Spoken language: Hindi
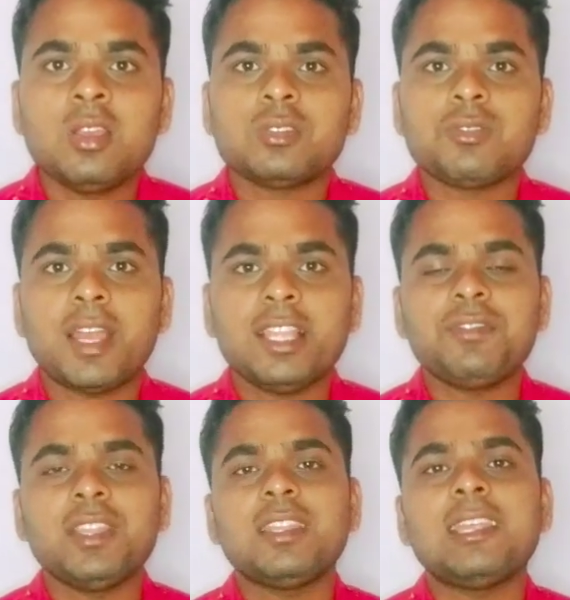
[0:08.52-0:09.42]
सो फाइनली
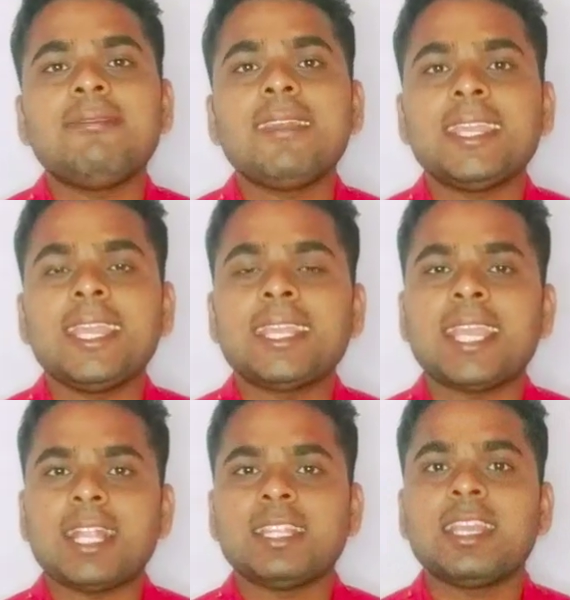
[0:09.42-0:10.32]
फ्रेंड रेलवे की एक
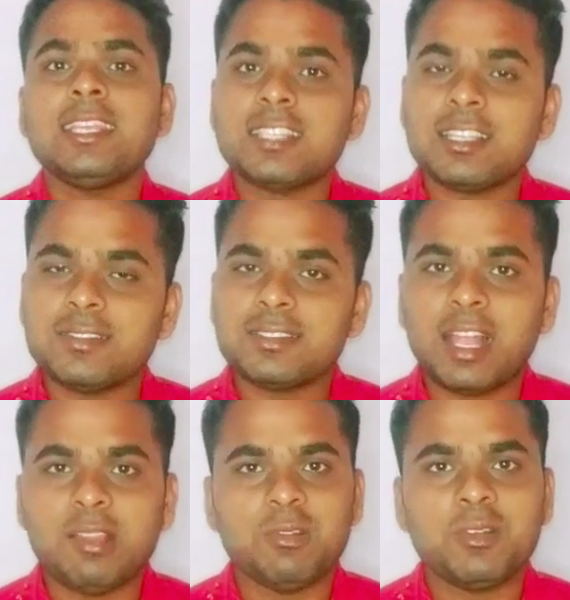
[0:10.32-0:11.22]
यहाँ नई सर्विस
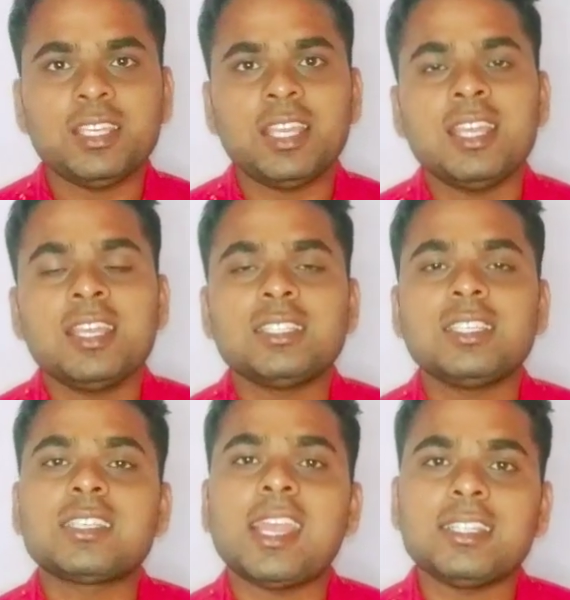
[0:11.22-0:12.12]
चालू हो गई है
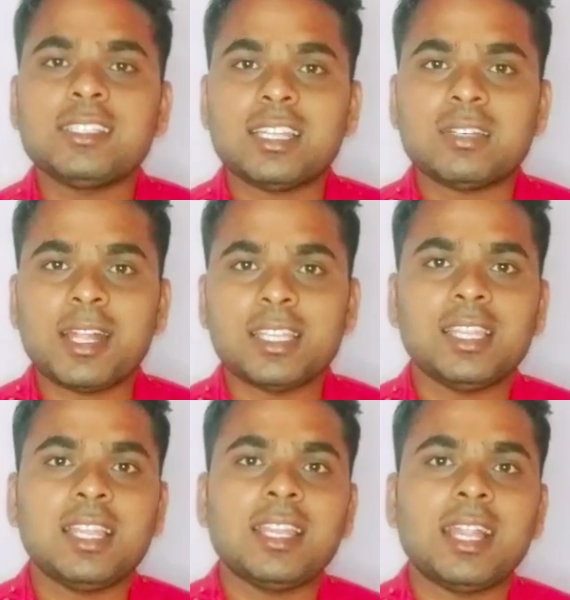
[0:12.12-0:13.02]
जिसका इंतजार हमारे
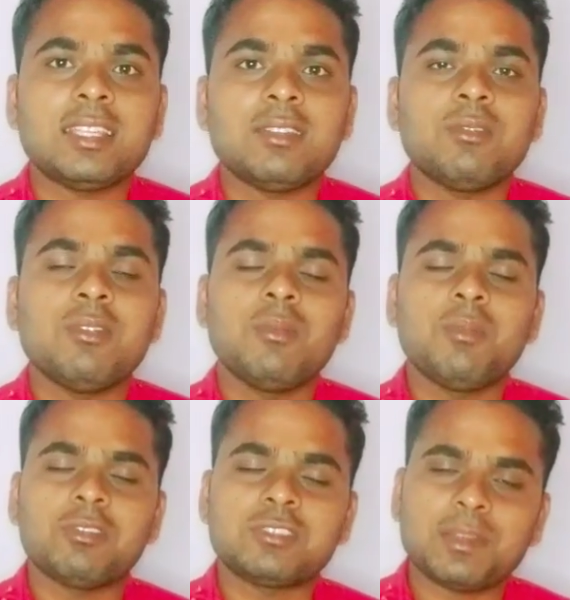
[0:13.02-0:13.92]
रेल यात्रियों को
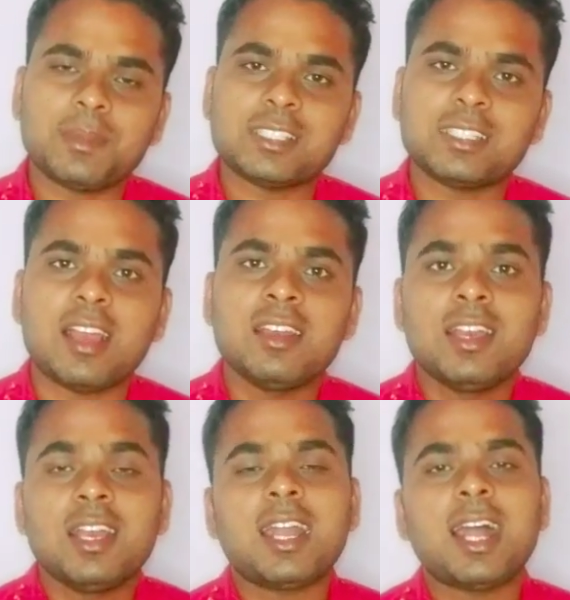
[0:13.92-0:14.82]
बहुत समय से था
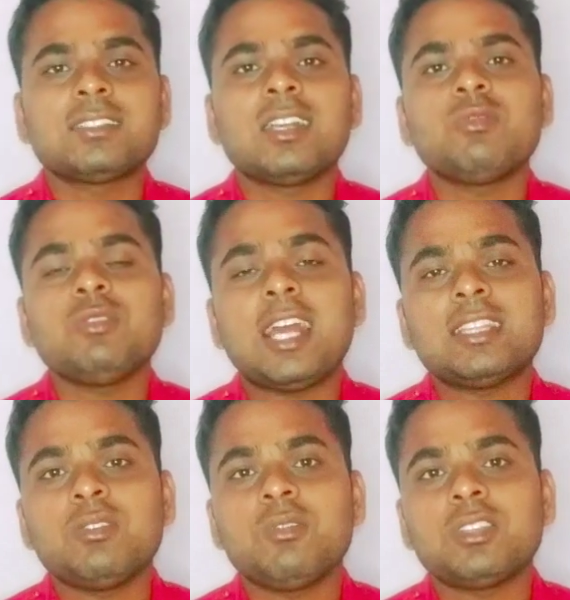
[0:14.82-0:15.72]
खासकर उन
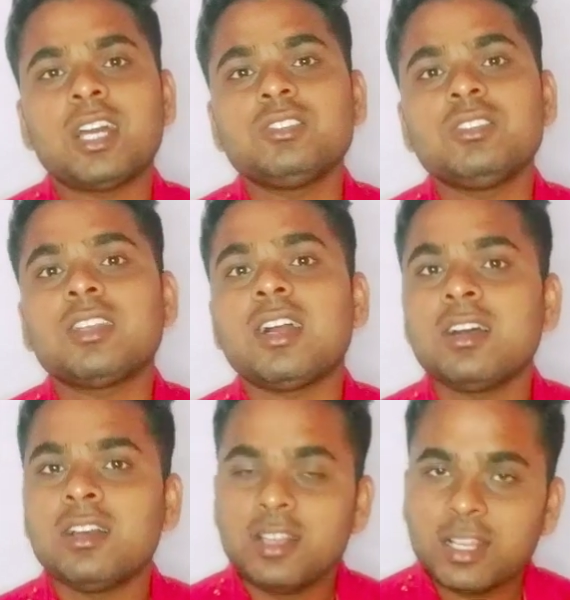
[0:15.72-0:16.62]
यात्रियों को था जिनका
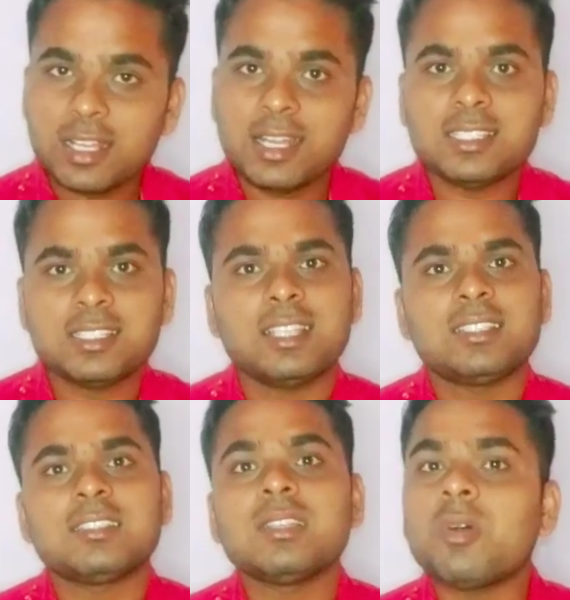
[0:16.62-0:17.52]
घर
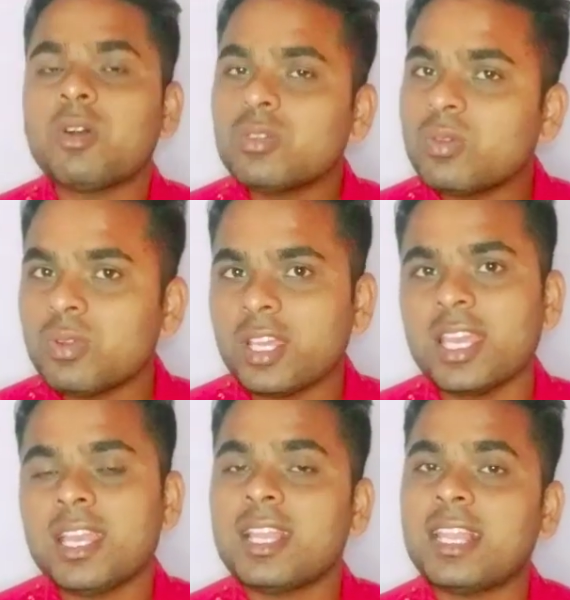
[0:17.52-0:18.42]
स्टेशन से बहुत दूर
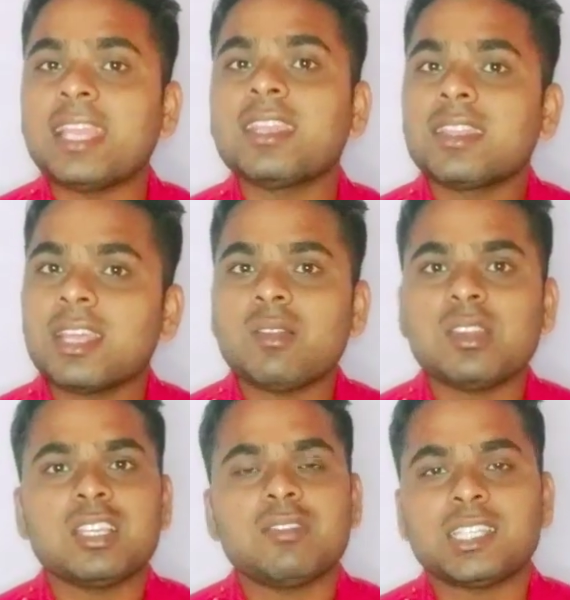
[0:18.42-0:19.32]
है लाइक रेलवे
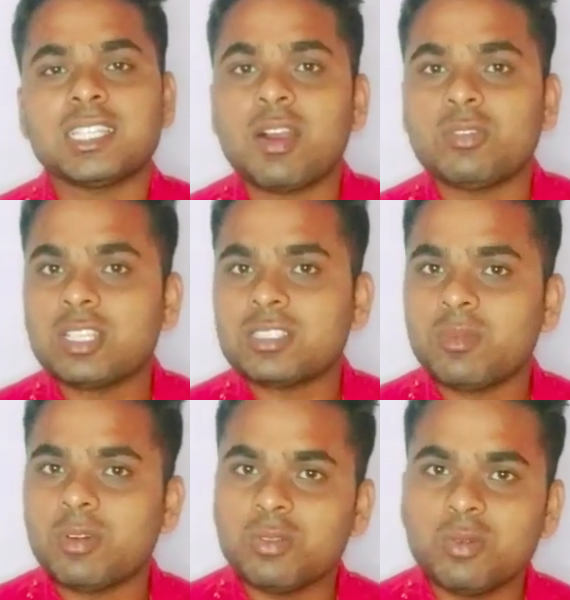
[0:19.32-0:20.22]
रिजर्वेशन काउंटर से
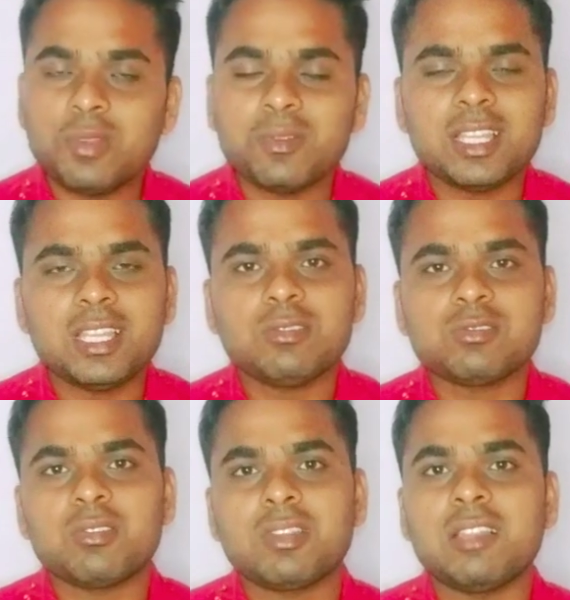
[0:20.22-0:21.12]
बहुत दूर है उनके लिए
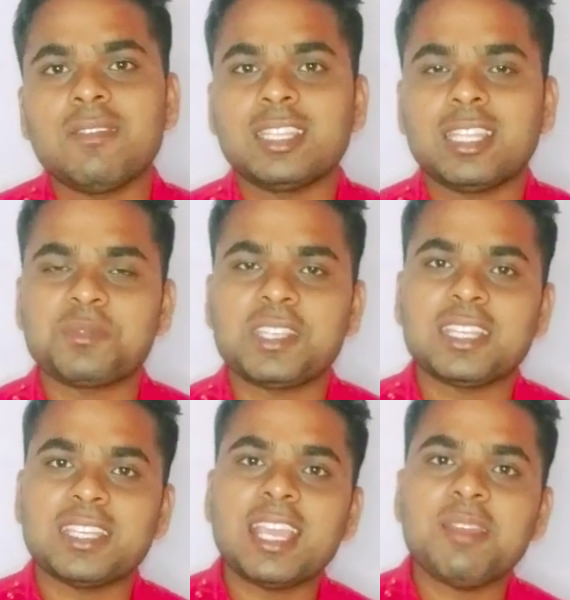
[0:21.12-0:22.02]
दोस्तों रेलवे की तरफ से
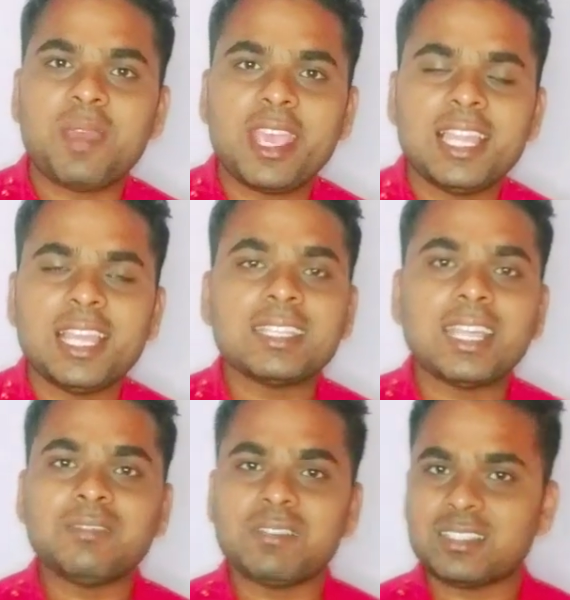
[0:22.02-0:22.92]
एक नई पहले एक
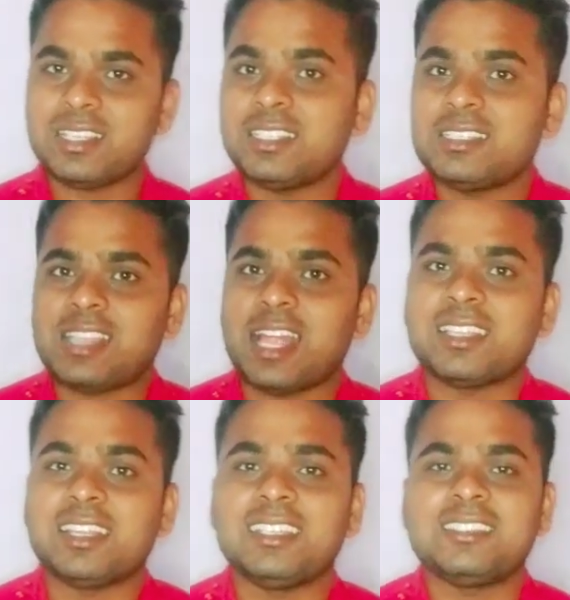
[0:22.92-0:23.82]
नई फैसिलिटी स्टार्ट
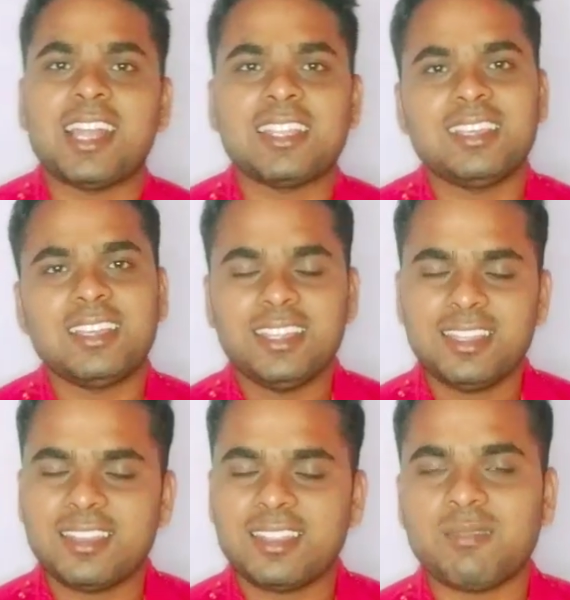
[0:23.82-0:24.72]
करने जा रही है
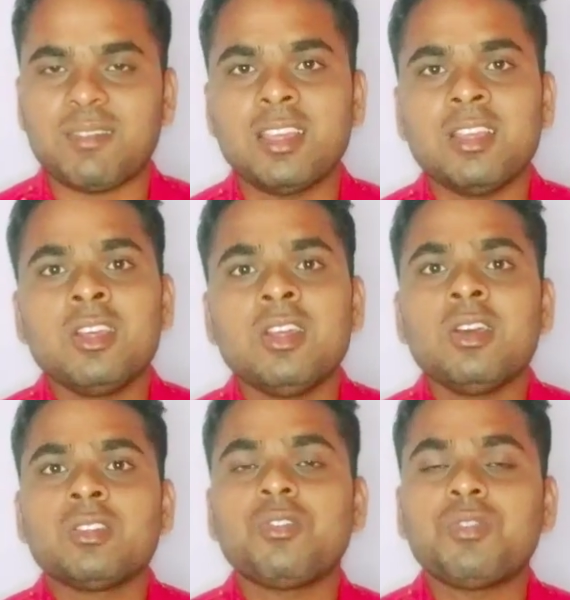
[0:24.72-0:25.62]
रेलवे
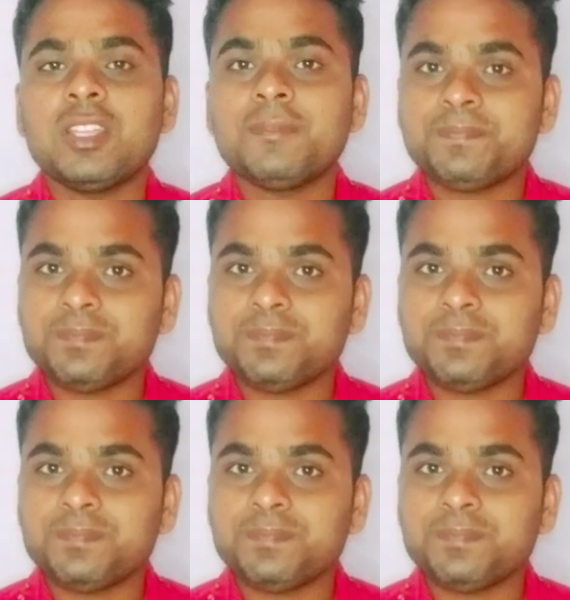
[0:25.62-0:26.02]
तो फ्रेंड